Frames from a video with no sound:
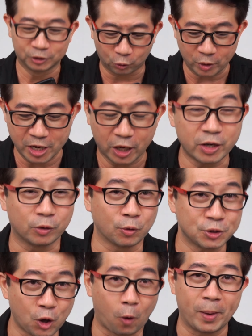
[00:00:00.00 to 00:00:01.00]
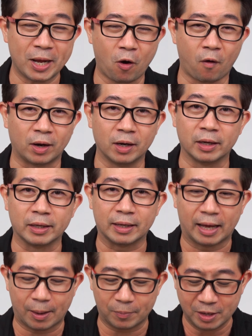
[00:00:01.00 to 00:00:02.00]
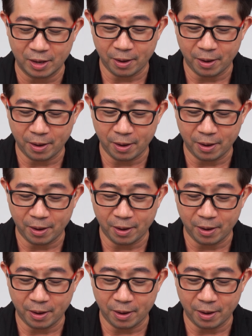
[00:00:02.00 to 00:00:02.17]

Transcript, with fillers: ตรงนี้ก็เดี๋ยวทดสอบให้ก่อนเลยนะครับ